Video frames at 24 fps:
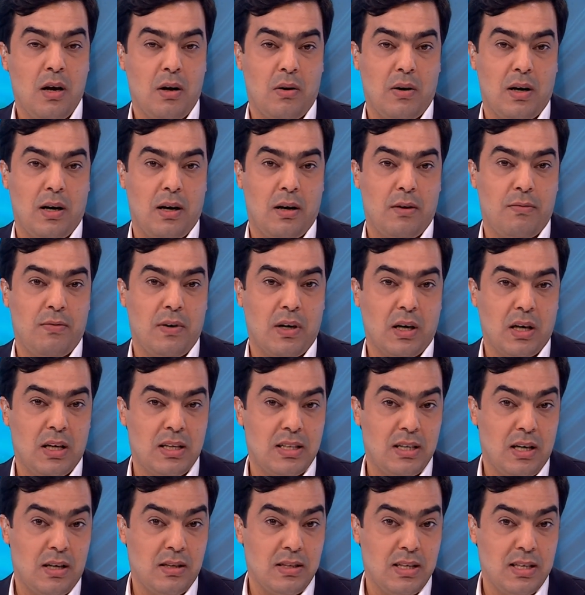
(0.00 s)
وآفاق
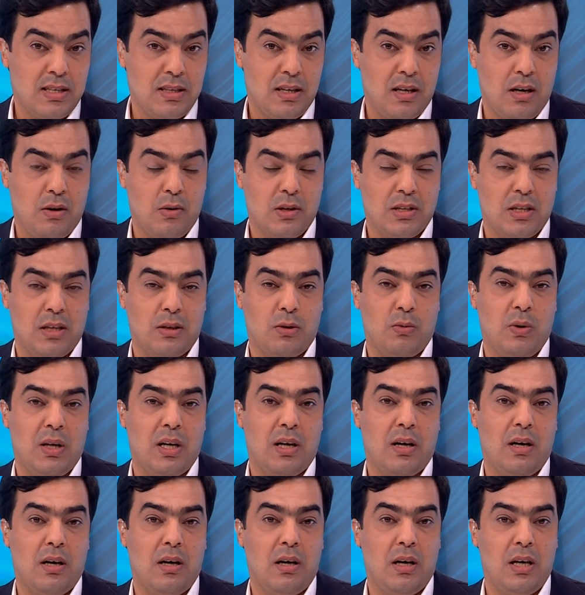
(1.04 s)
تعزيزها
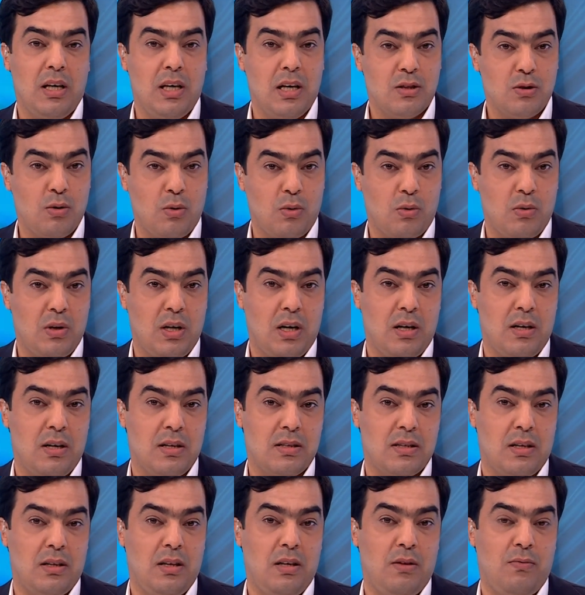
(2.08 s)
وتطويرها يسرنا أن
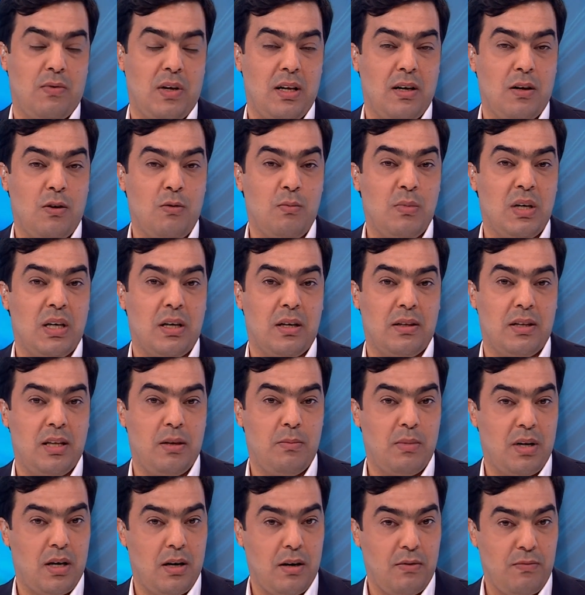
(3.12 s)
نستضيف اليوم
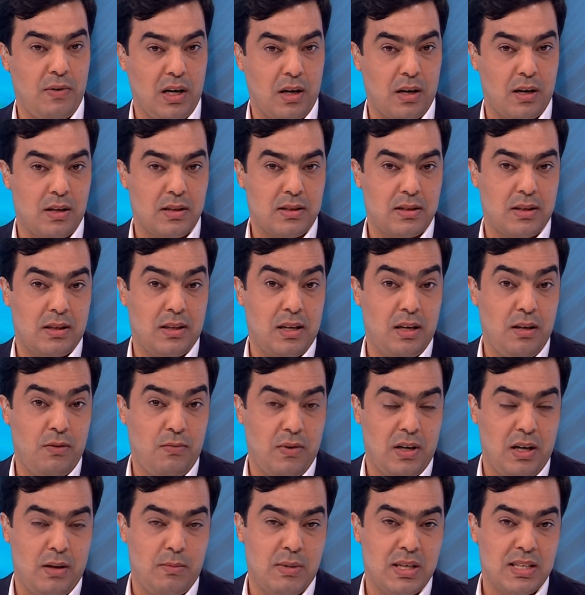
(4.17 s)
ضمن فقرة ضيف
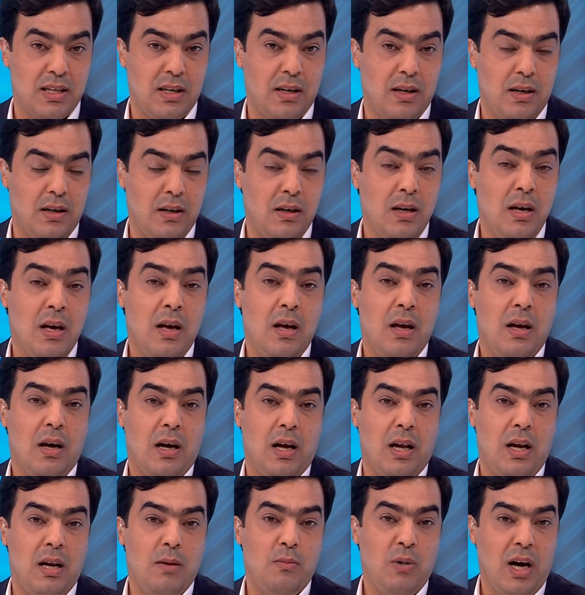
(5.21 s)
المساء
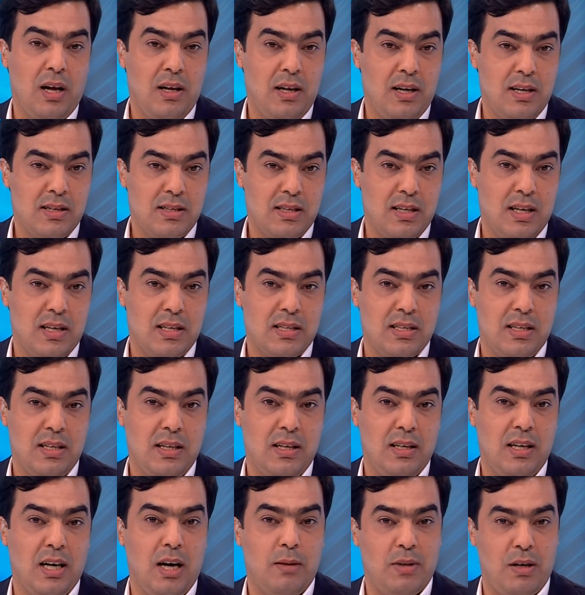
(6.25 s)
المحلل
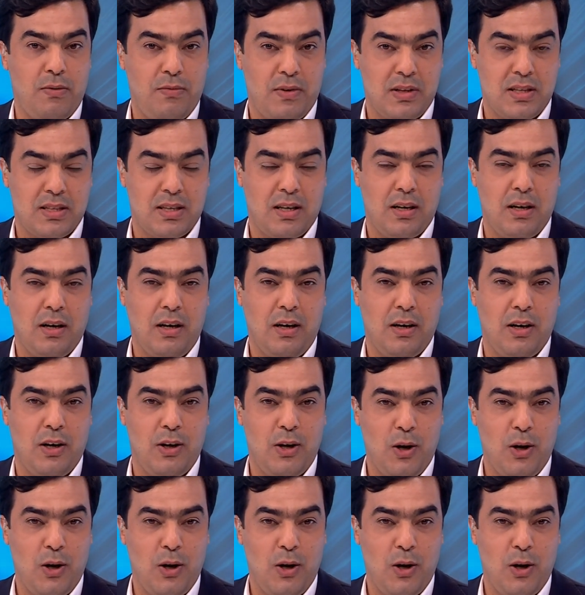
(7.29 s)
السياسي عبد الفتاح